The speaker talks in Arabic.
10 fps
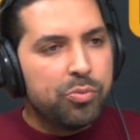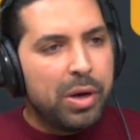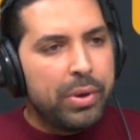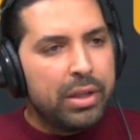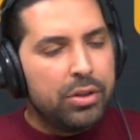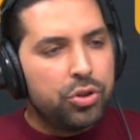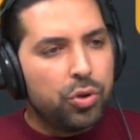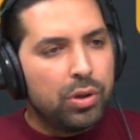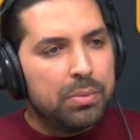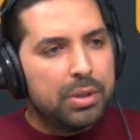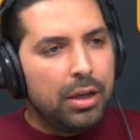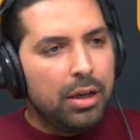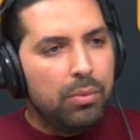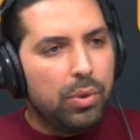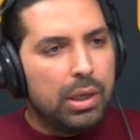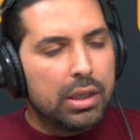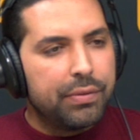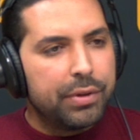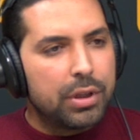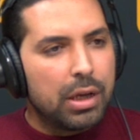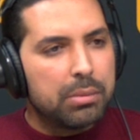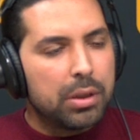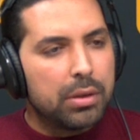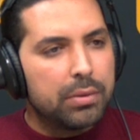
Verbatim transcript: موارد الشغل نتاعهم ولا كيفاش العمليه؟